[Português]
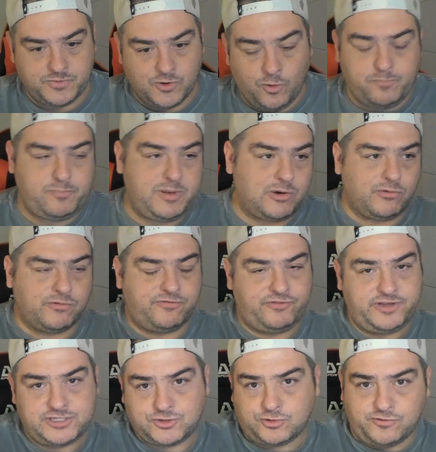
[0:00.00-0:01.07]
O pico
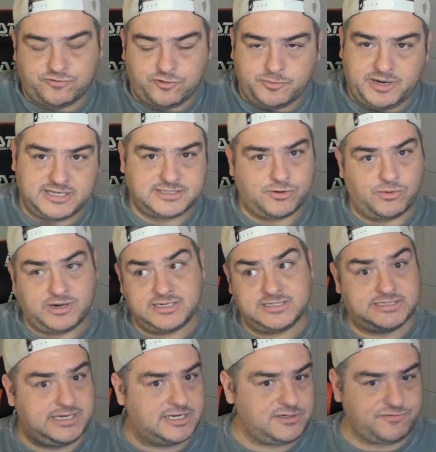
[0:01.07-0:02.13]
físico do Fluminense, que eu
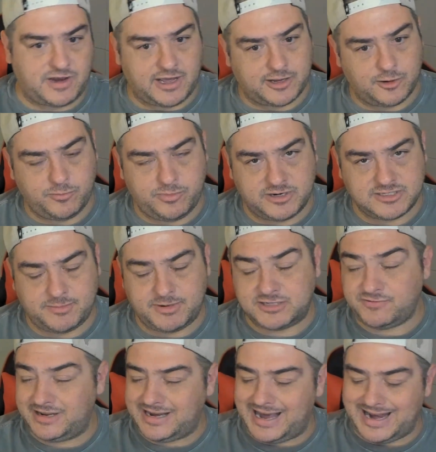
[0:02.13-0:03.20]
cansei de falar aqui no primeiro semestre,
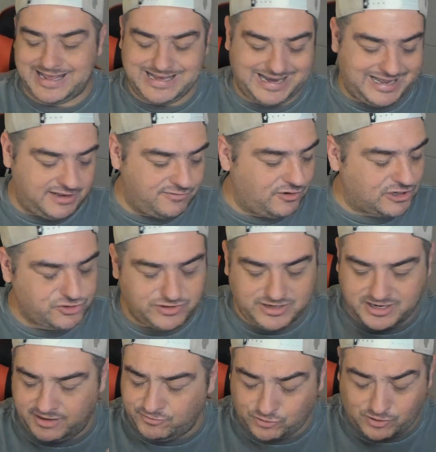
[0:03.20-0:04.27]
falei, cara, é incrível, eu acho
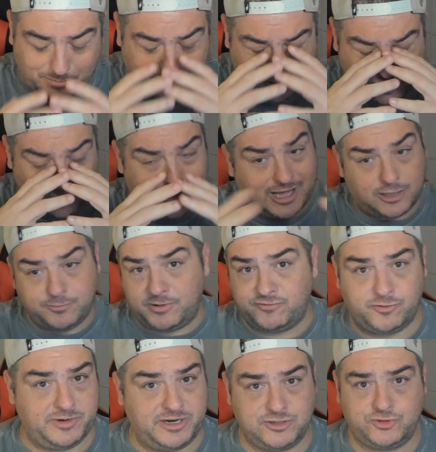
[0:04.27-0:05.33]
incrível, eu tô apaixonado pelo
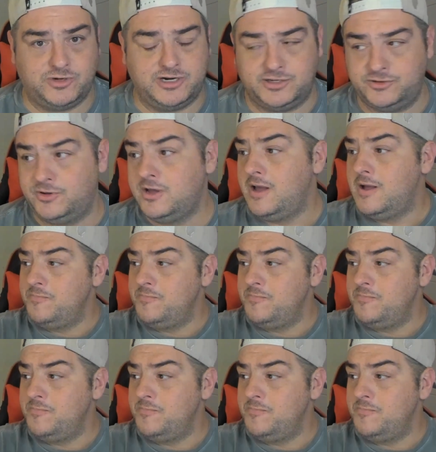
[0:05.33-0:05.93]
Fluminense jogando.